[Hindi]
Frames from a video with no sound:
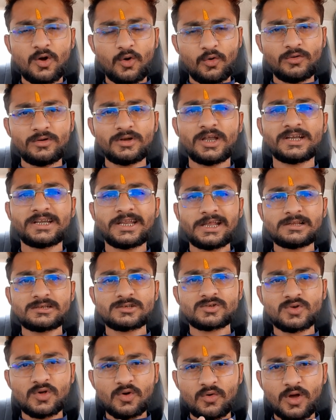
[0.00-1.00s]
उन
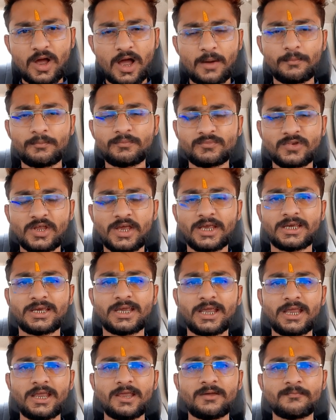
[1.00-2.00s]
डिटेल्स को आप दे
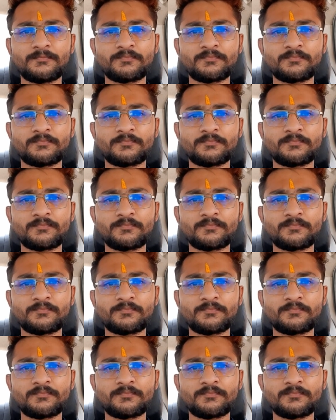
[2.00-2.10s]
के